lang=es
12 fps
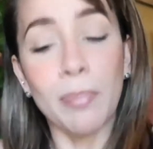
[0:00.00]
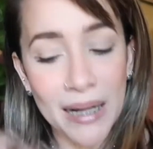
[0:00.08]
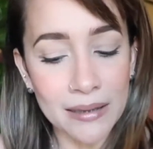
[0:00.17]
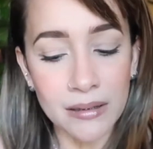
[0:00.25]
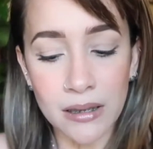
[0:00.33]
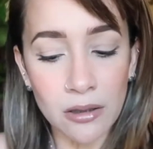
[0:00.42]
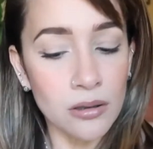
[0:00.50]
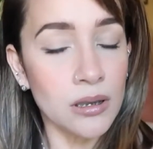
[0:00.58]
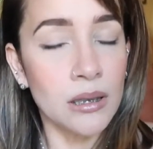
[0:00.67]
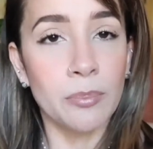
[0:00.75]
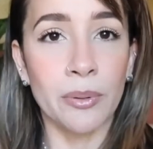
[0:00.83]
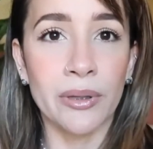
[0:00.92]
práctico
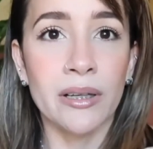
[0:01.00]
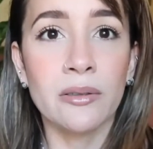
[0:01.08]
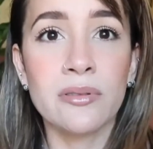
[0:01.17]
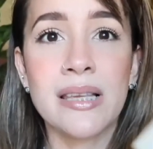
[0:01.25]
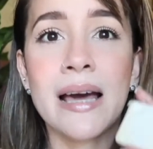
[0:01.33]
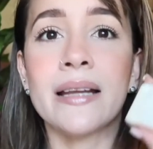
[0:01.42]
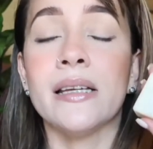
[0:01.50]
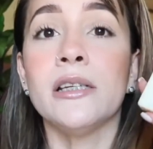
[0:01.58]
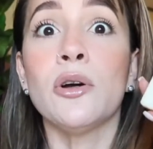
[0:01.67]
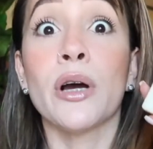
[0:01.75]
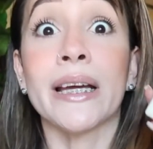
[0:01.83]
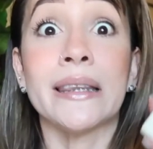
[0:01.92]
del poderlo usar y
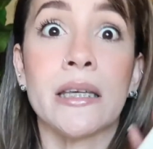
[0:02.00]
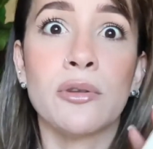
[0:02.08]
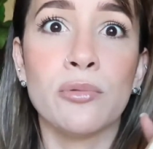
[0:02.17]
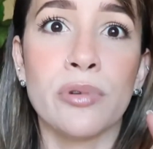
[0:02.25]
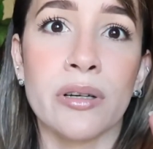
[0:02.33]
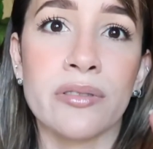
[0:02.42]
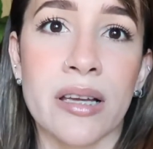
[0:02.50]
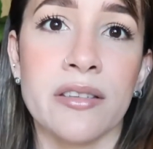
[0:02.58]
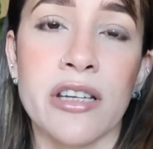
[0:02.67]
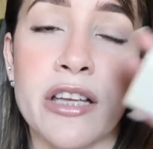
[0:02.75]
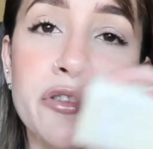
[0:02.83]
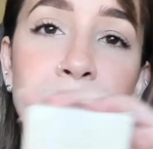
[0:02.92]
lo que te dura. O sea,
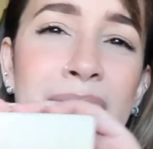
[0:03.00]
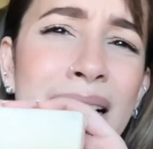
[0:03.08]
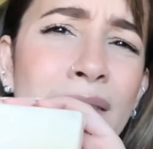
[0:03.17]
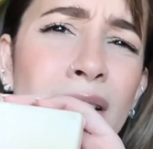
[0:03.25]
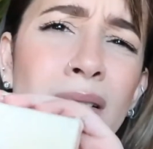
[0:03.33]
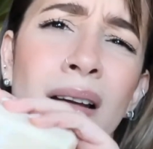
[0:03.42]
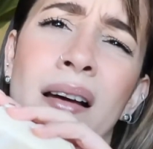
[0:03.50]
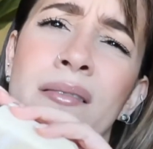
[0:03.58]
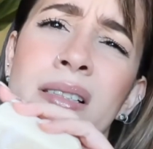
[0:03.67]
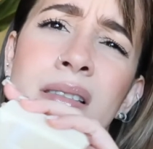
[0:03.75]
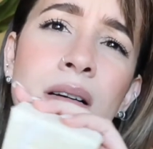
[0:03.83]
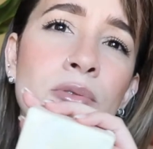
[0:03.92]
ya yo me he lavado la
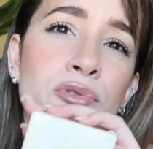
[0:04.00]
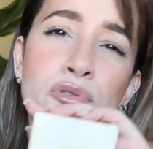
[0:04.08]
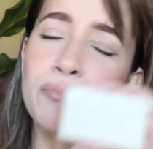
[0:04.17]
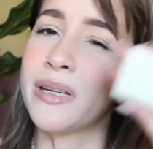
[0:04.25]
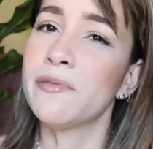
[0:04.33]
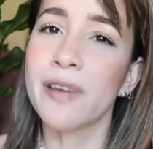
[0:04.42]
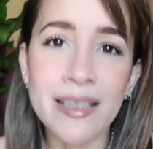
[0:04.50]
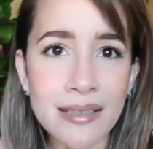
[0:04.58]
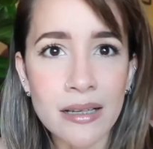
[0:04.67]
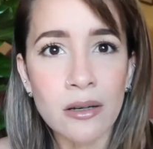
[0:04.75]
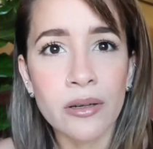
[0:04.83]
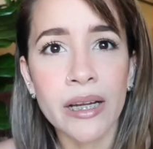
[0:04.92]
cabeza Escucho mil
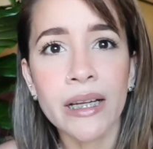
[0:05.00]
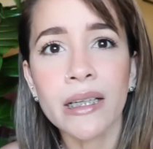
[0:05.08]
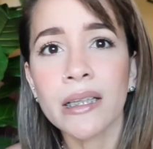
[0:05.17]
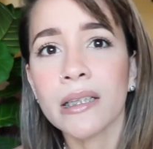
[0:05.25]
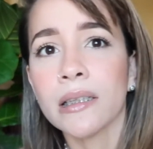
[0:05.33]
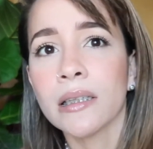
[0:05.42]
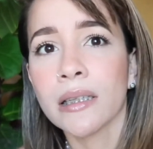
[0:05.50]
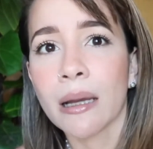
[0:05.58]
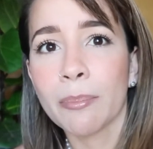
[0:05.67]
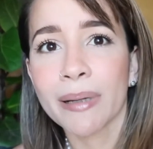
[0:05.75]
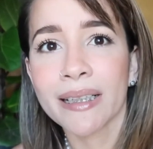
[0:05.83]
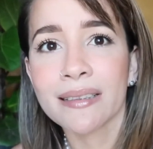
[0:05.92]
veces con él y
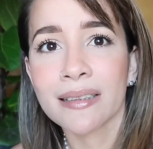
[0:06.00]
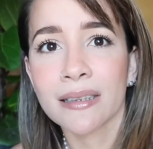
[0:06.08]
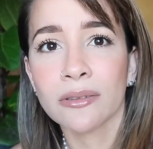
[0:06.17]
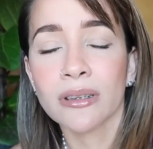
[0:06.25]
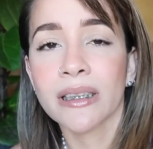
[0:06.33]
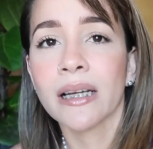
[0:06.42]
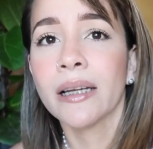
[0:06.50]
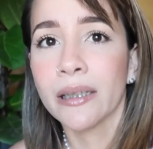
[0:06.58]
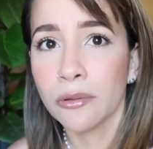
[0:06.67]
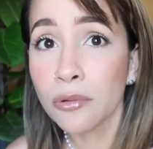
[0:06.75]
apenas se nota el